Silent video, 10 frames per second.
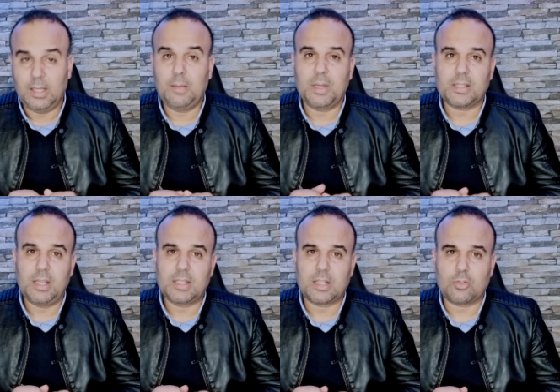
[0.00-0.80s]

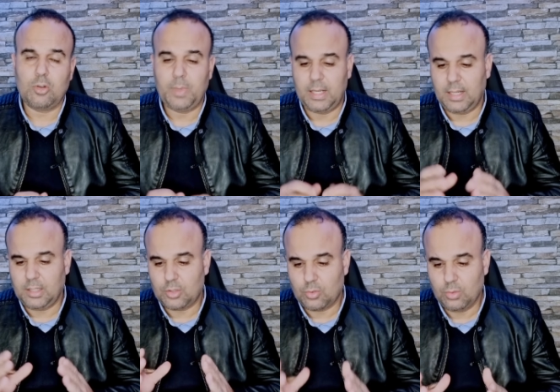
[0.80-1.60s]
المصايص كتقول بان
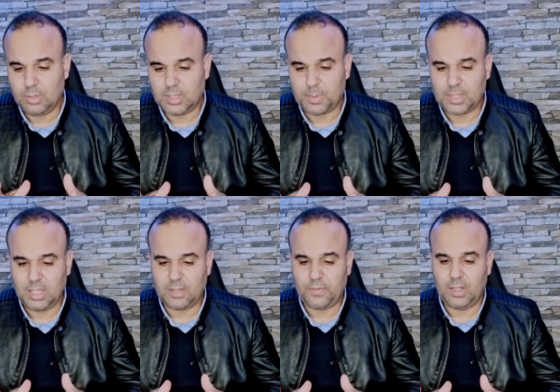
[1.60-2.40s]
غادي تكون
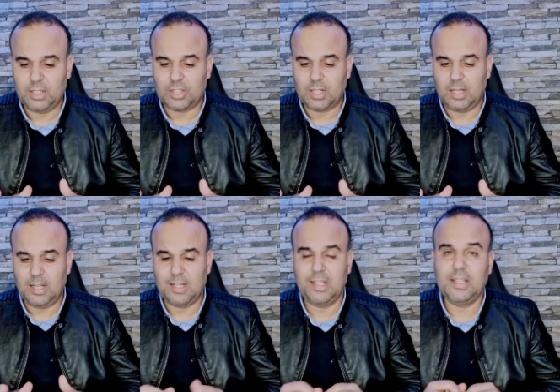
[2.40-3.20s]
تبسيط في
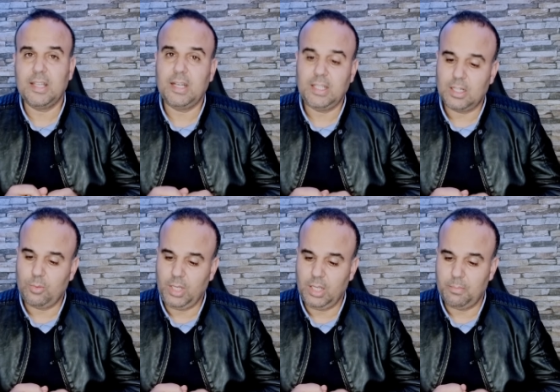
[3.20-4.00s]
الاجراءات الاداريه
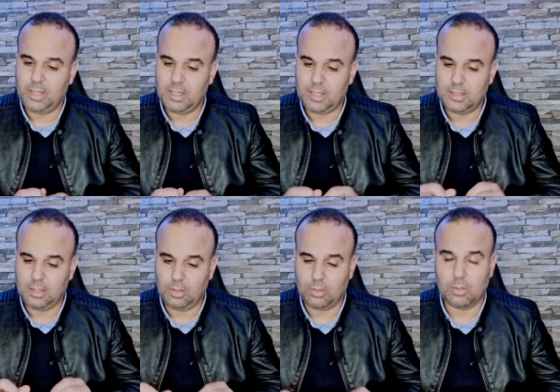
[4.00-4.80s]
وحمايه
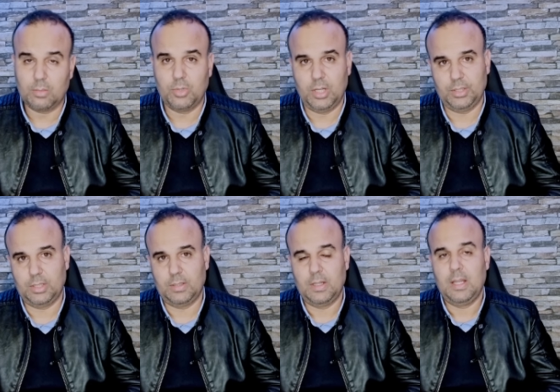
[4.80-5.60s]
ديال حقوق
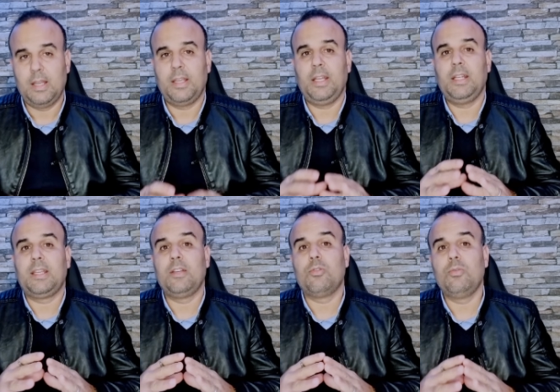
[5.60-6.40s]
المهاجر يعني
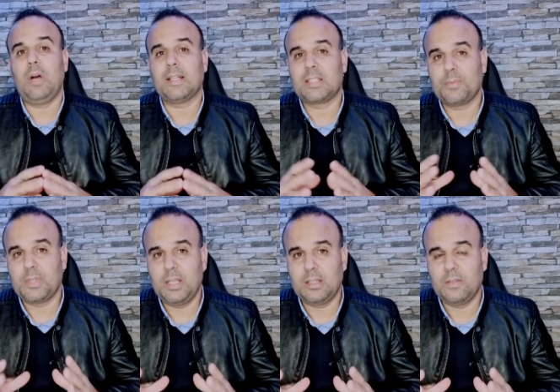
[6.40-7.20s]
كيكون واحد
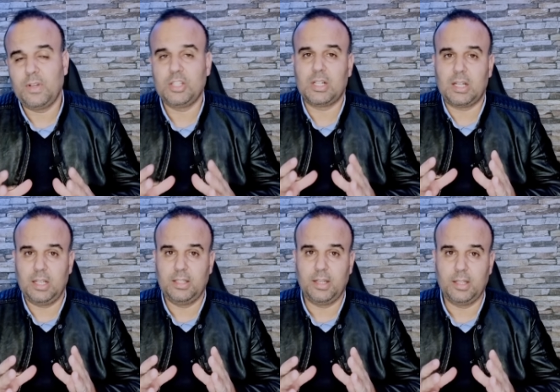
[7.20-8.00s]
التبسيط في الاجراءات
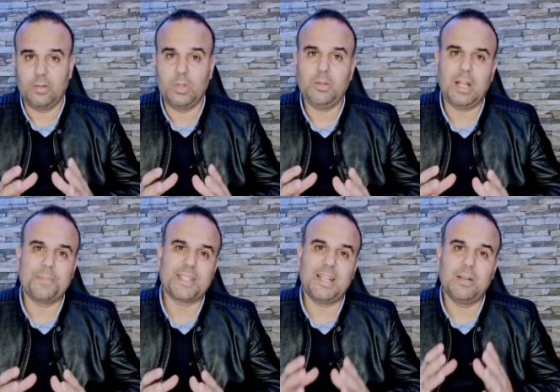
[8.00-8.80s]
الاداريه وهذه واحد
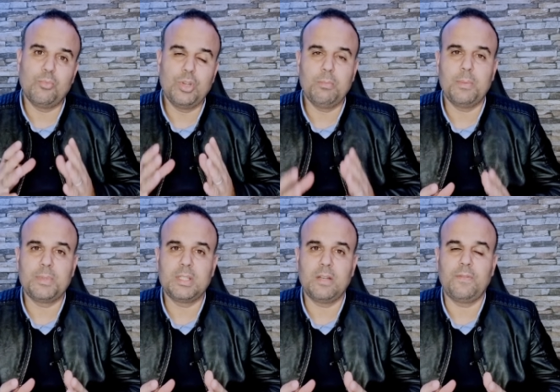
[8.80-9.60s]
المساله مهمه
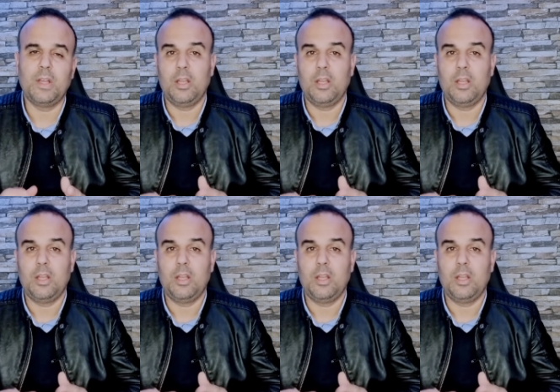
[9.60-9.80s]
بزاف